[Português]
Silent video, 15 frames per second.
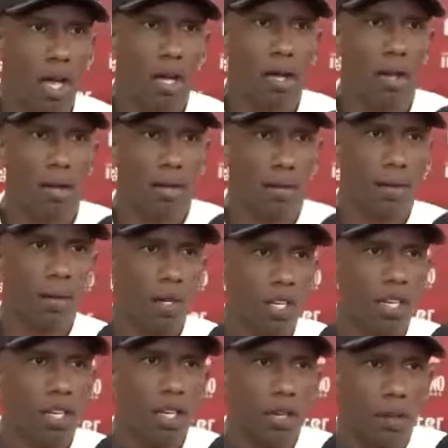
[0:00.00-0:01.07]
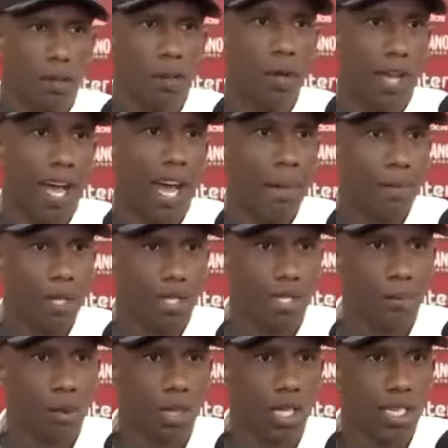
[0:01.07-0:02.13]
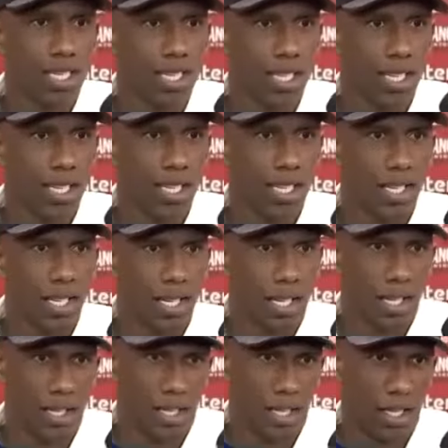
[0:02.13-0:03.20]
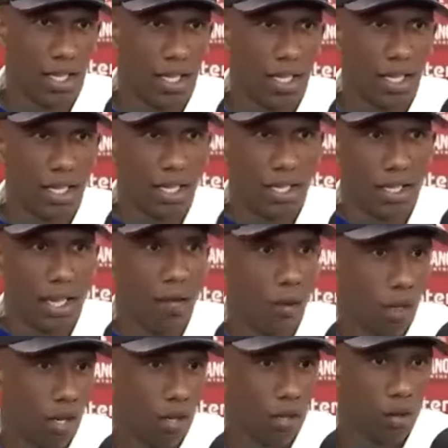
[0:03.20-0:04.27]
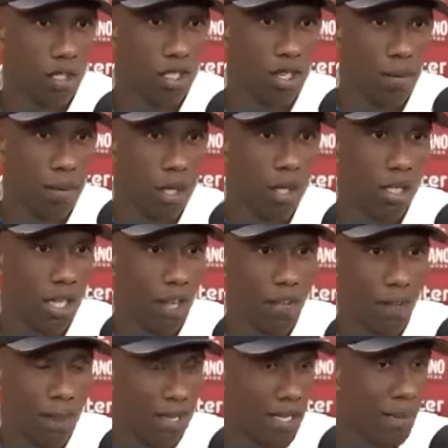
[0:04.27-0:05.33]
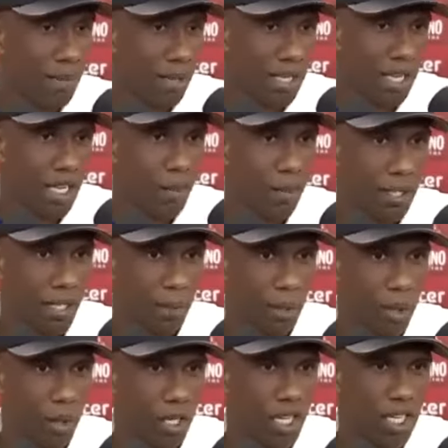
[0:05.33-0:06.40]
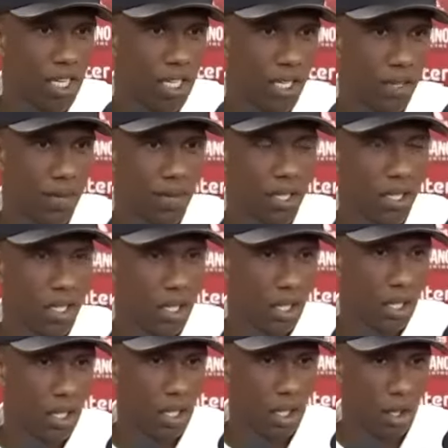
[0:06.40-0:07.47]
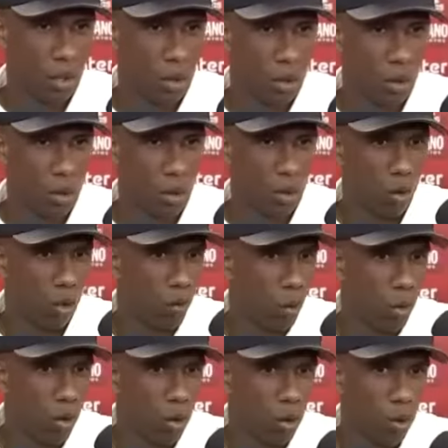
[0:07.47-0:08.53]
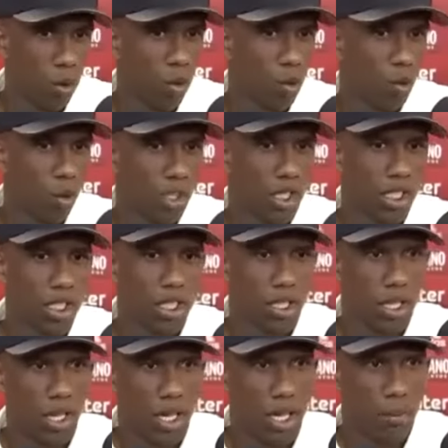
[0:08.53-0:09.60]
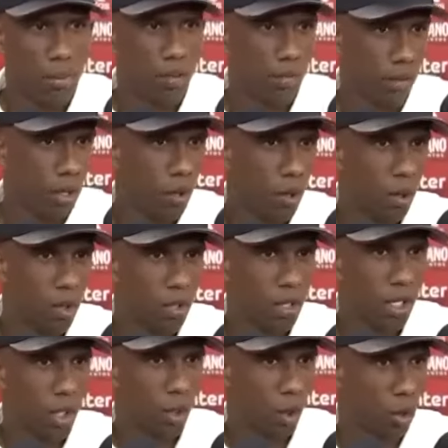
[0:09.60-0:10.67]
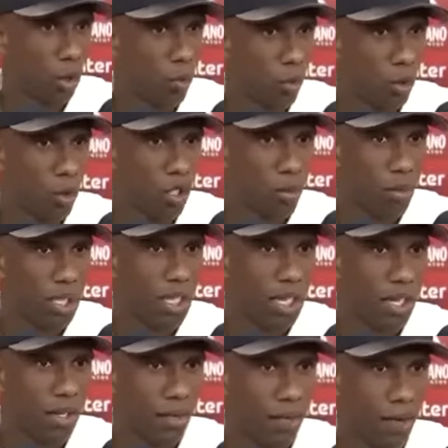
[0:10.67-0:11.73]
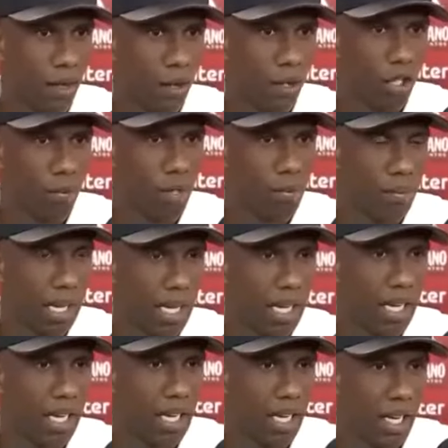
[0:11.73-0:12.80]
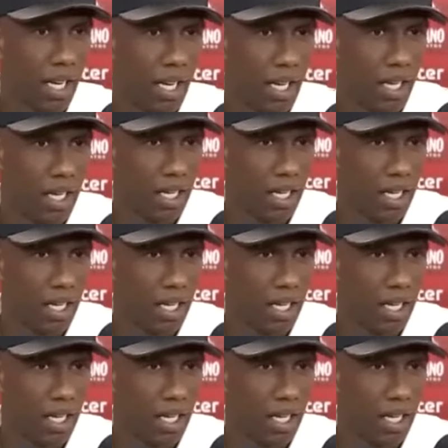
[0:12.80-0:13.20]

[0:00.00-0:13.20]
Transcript: Ah, foi, foi rápido essa mudança, né? Que teve outras coisas também. Eu estava para ser emprestado para Chapecoense. E o irmão do Cuco, o Cuquinha, é, me viu e gostou muito de mim, né? Falou de mim para ele.